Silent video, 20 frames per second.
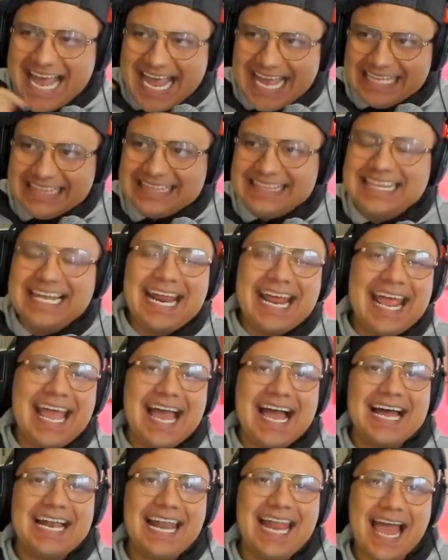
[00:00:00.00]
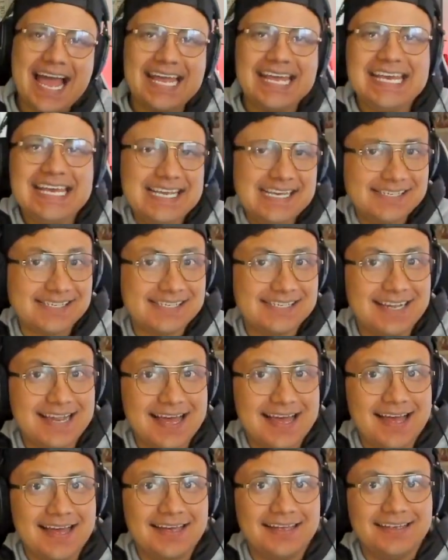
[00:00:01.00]
Entré a la
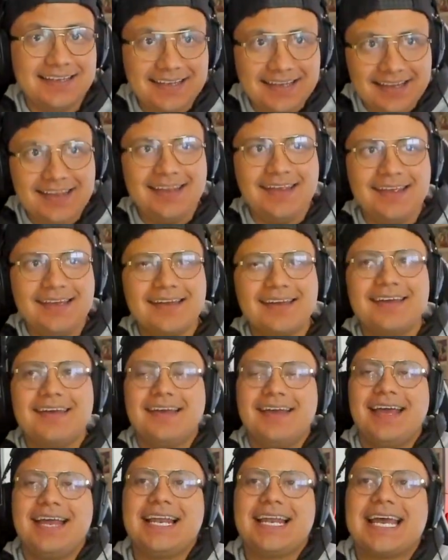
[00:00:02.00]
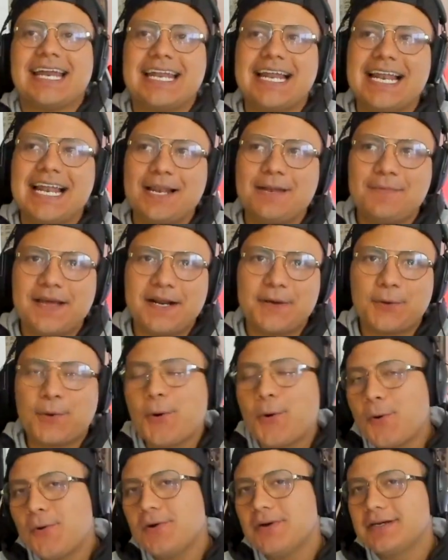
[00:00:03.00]
isla y el canal
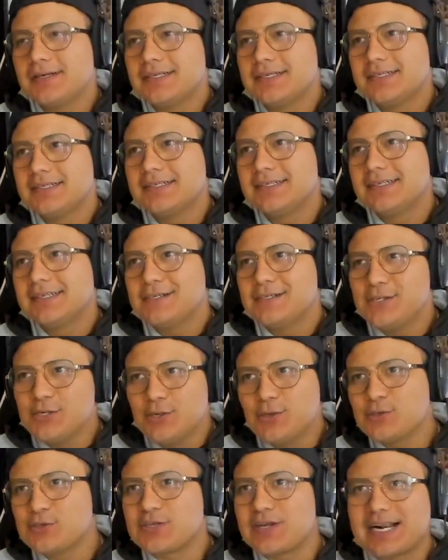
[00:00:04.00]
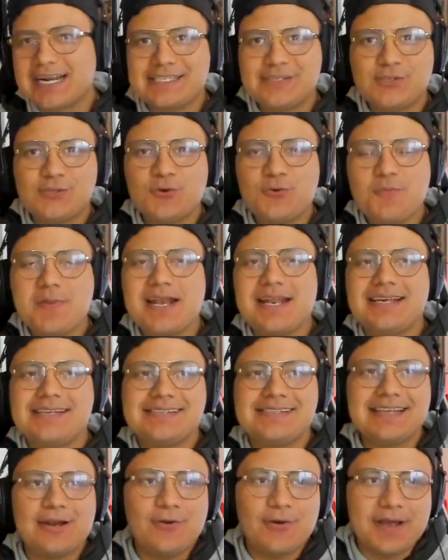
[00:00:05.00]
albergó los
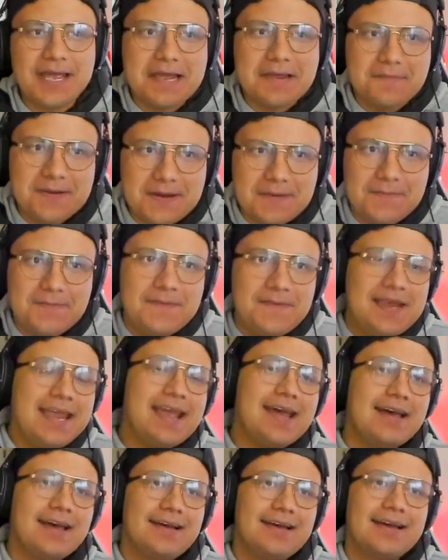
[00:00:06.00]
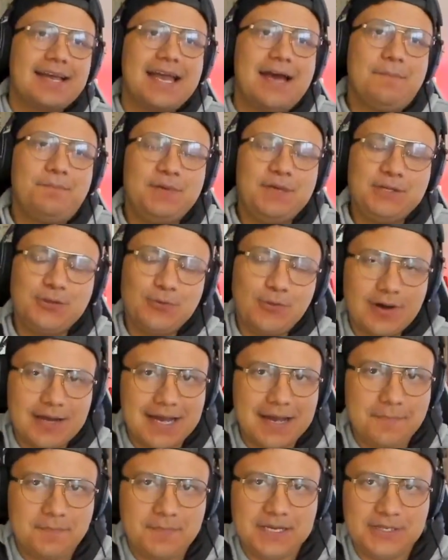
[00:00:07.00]
resúmenes de lo que vivía capítulo a
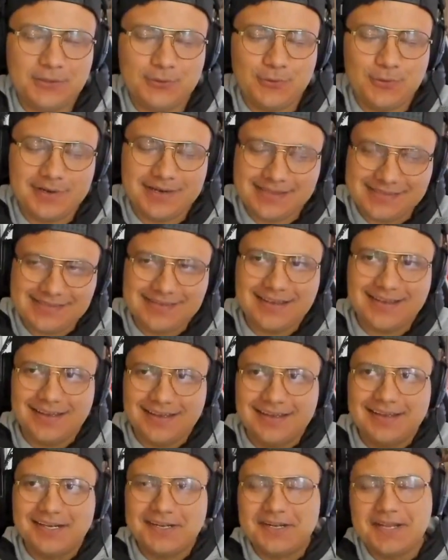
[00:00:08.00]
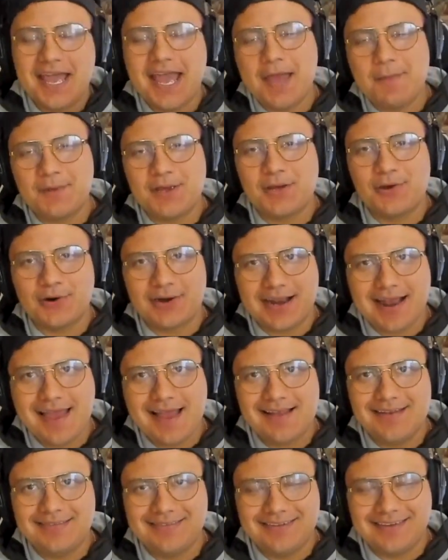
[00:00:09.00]
capítulo en ese épico
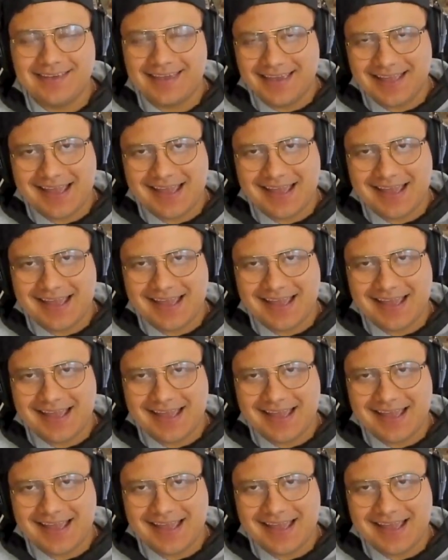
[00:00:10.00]
reality que